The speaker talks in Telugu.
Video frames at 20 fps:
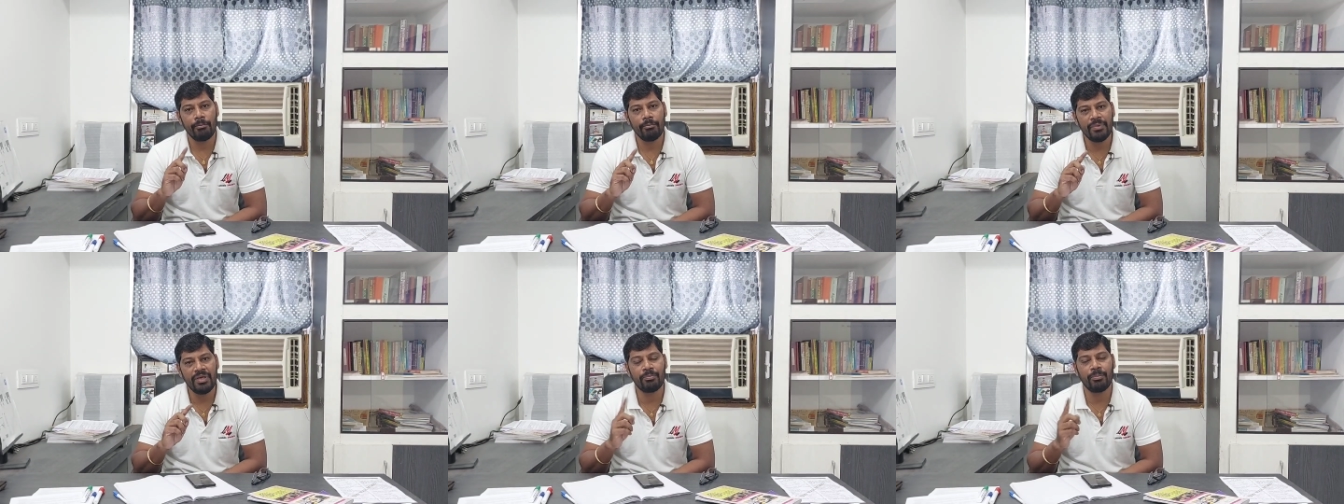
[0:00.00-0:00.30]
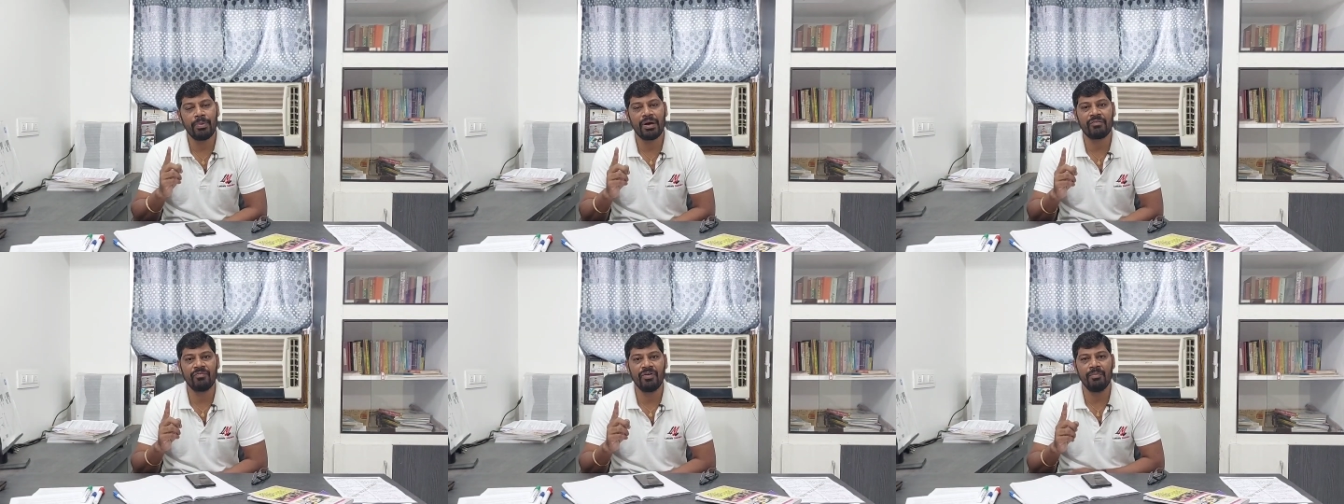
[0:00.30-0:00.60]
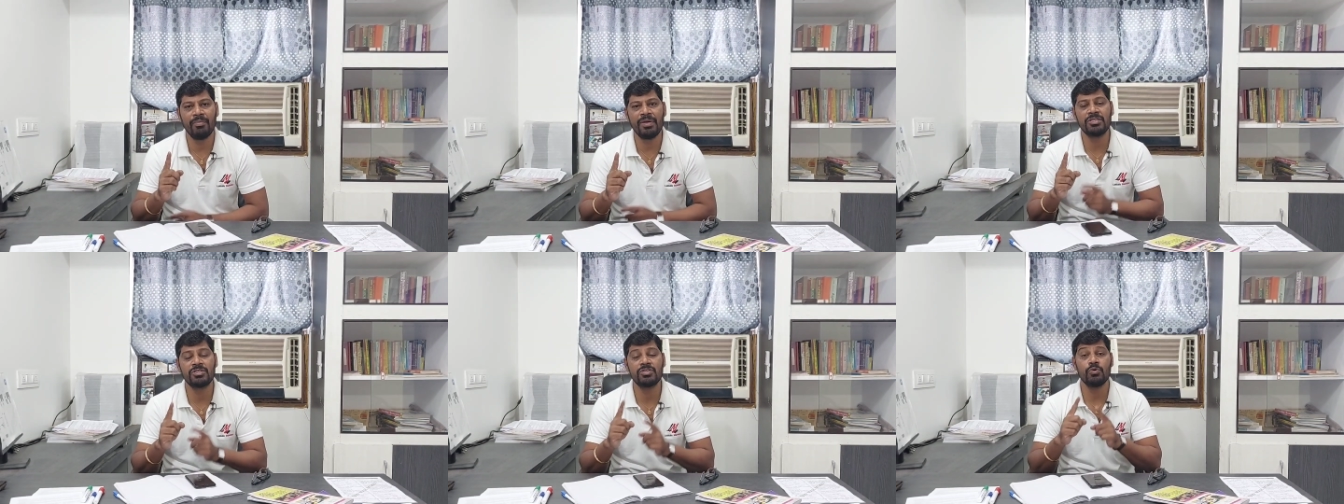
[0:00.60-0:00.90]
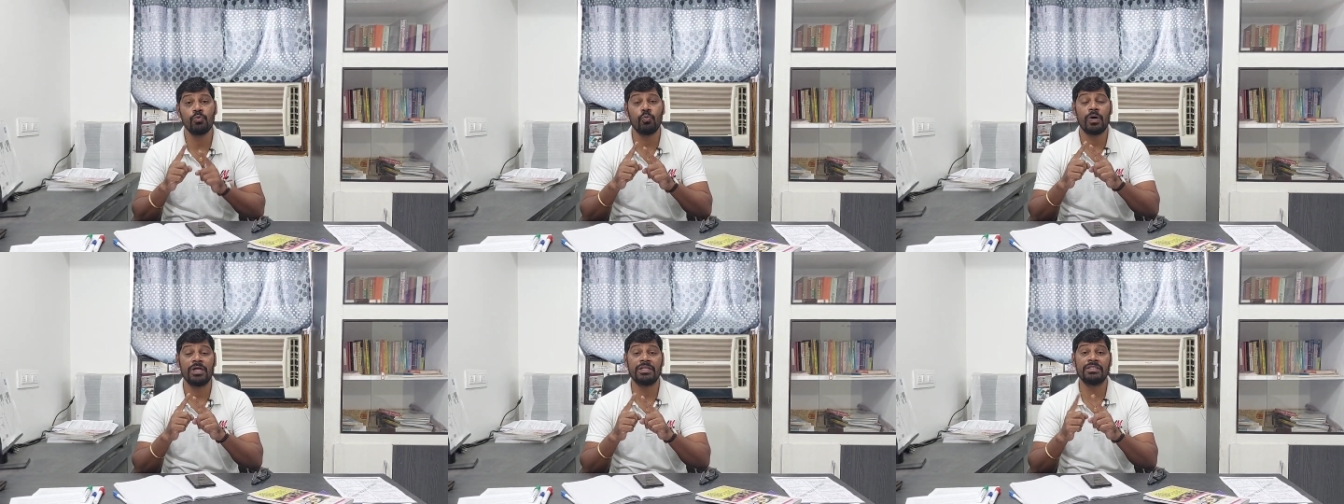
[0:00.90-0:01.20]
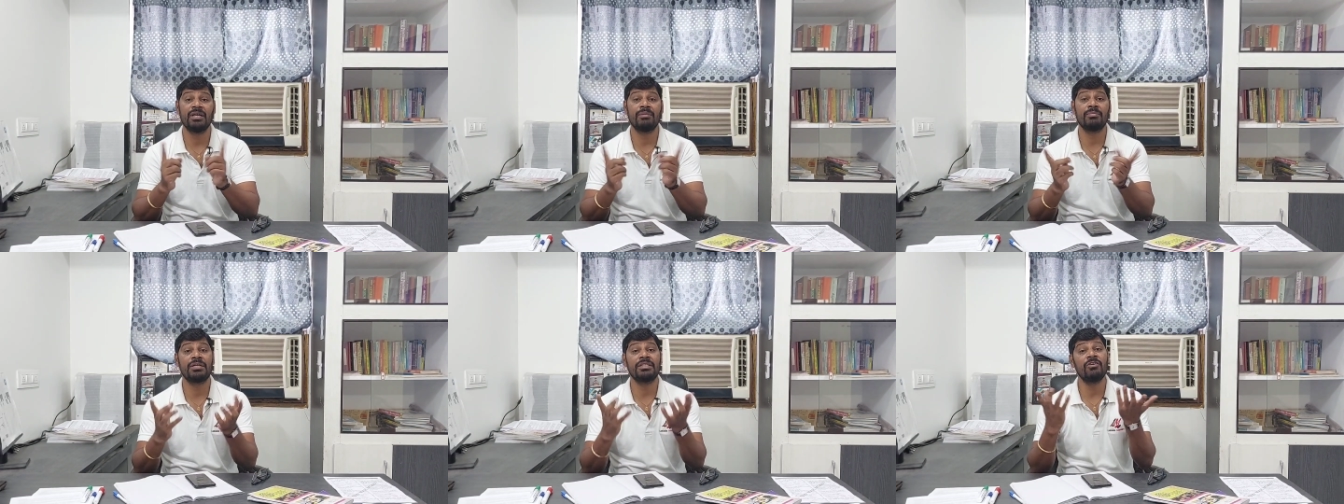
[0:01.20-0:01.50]
మీ పర్ఫార్మెన్స్
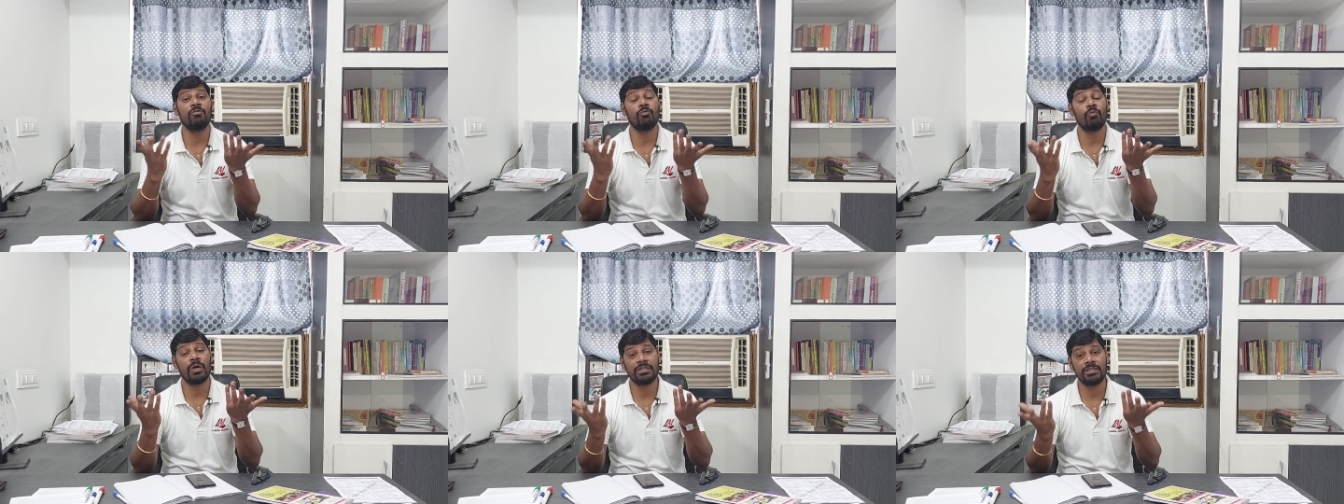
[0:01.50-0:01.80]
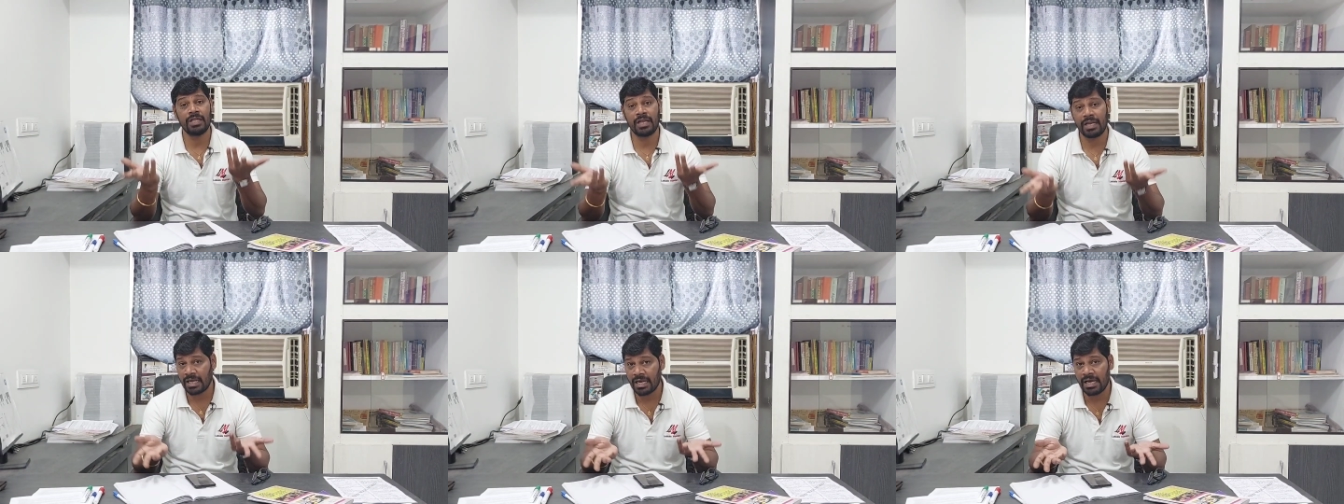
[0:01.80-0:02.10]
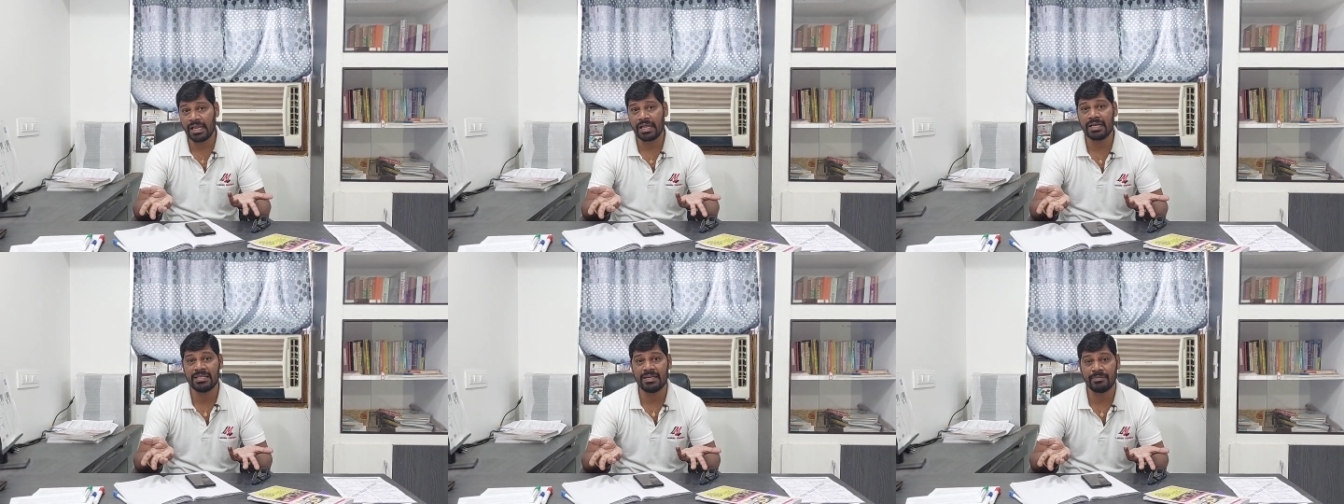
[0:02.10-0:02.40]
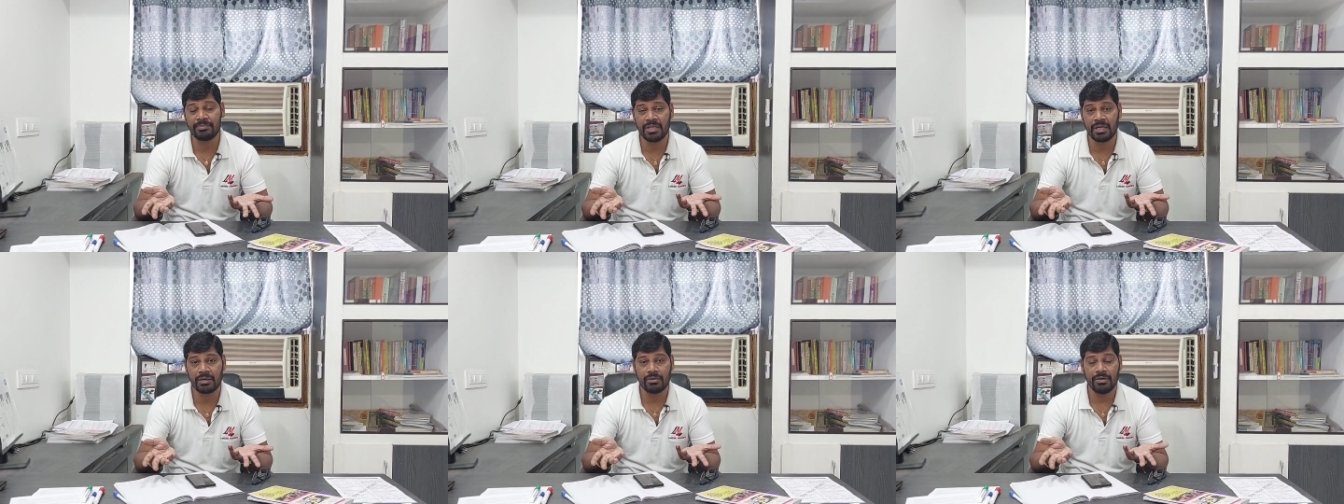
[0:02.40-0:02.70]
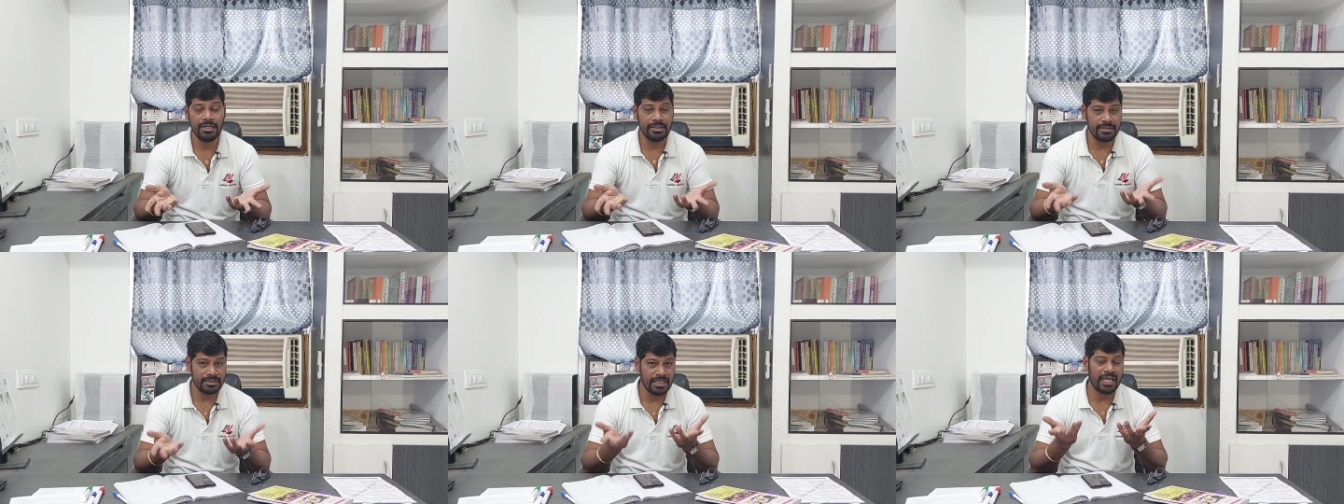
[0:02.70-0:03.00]
వంద మంది వంద రకాలుగా చెప్తారు
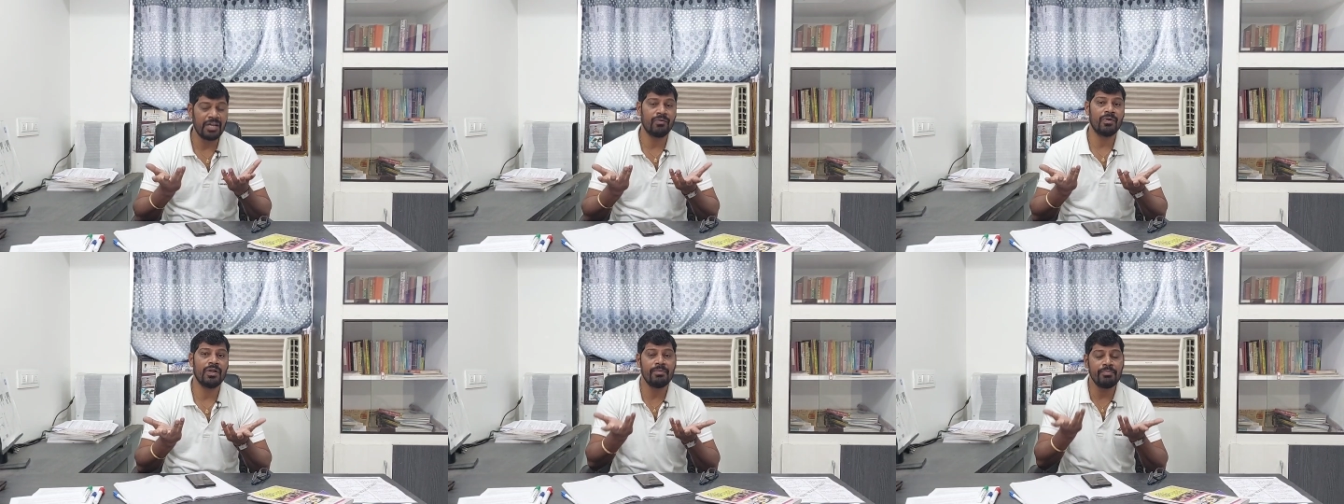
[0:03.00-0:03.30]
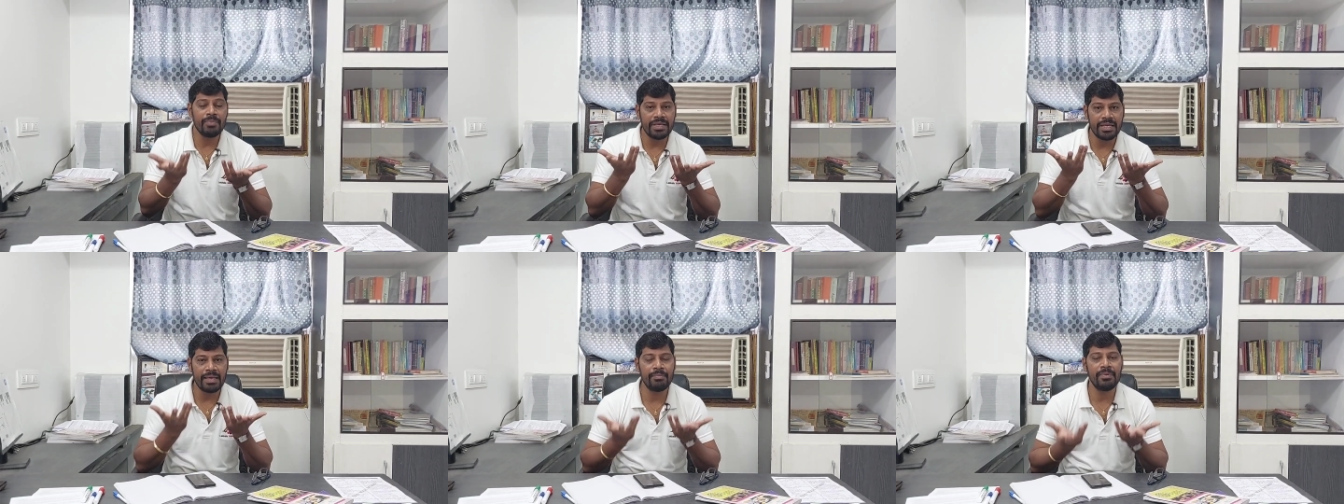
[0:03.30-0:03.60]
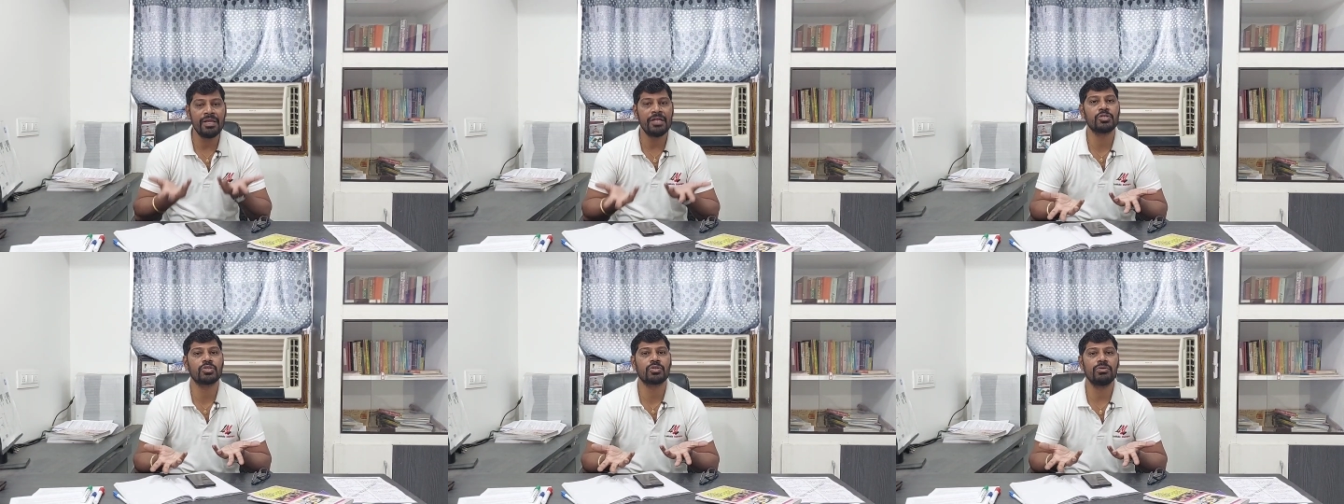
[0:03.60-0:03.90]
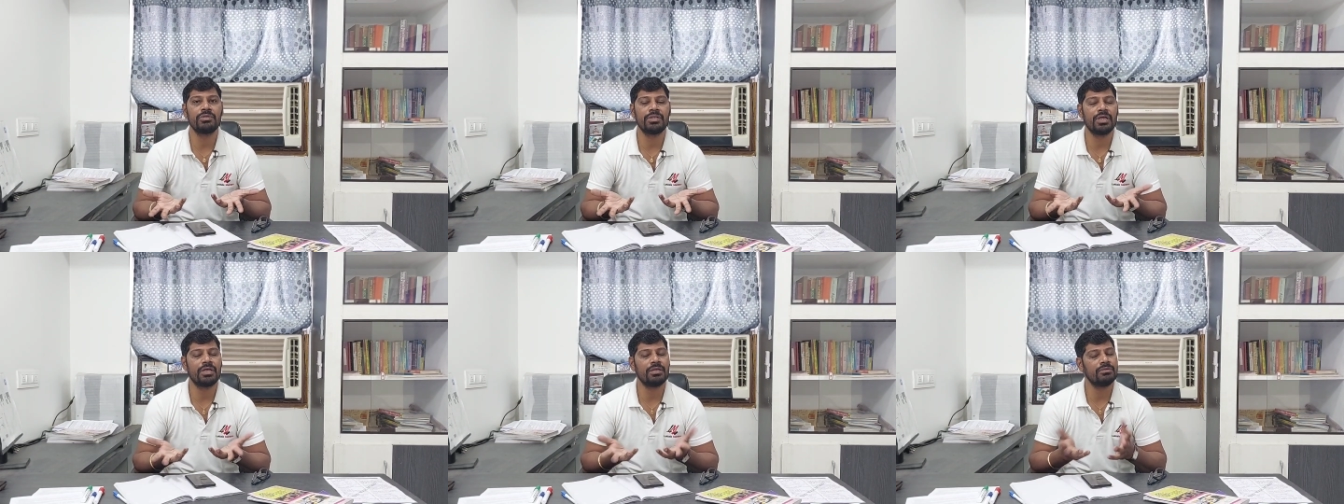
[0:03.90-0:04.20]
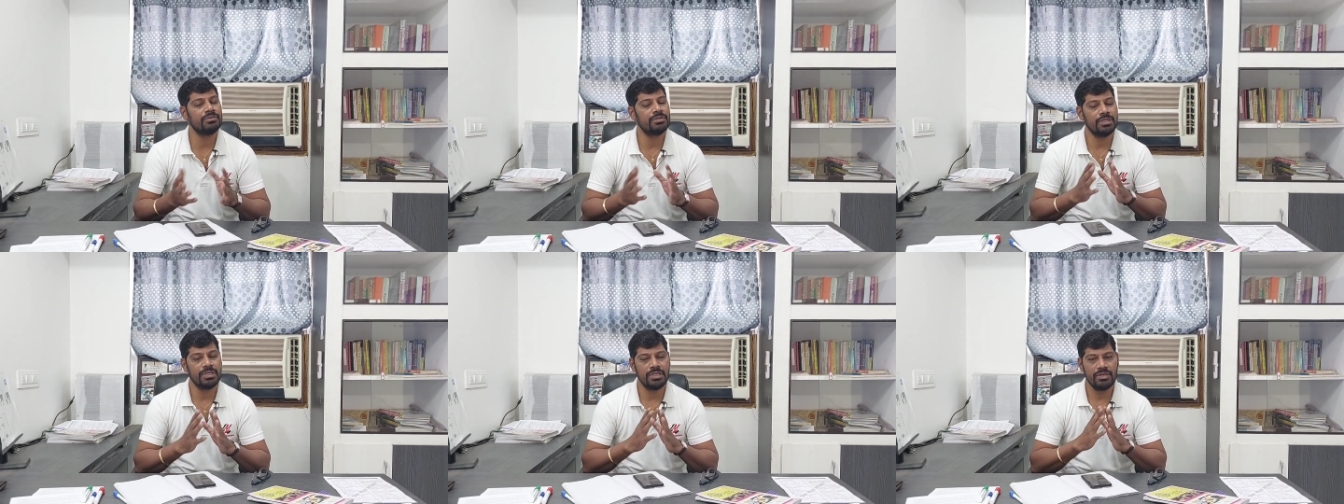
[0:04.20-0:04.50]
దానివల్ల మీరు ఏం నేర్చుకుంటారు